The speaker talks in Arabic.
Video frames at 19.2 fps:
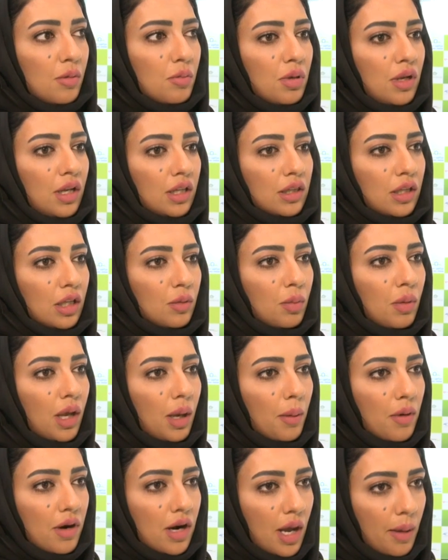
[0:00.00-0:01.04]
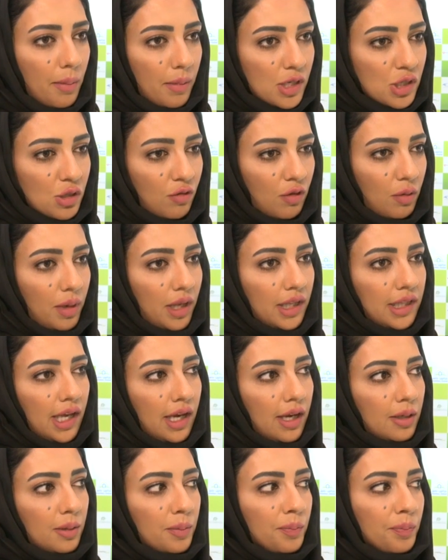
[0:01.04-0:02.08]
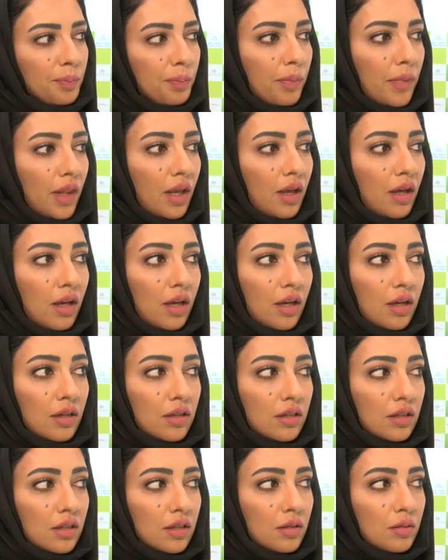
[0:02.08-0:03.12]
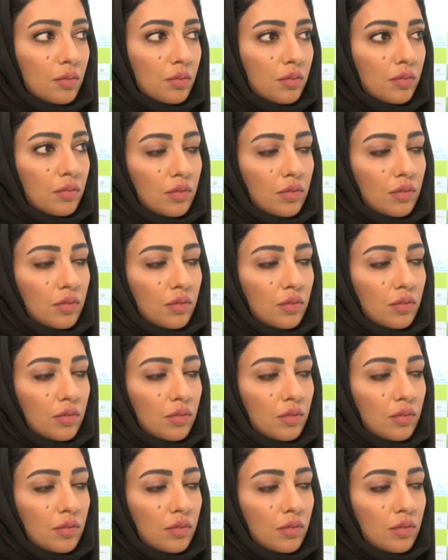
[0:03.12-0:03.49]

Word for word: بتطبيق برامج في الميدان. آه،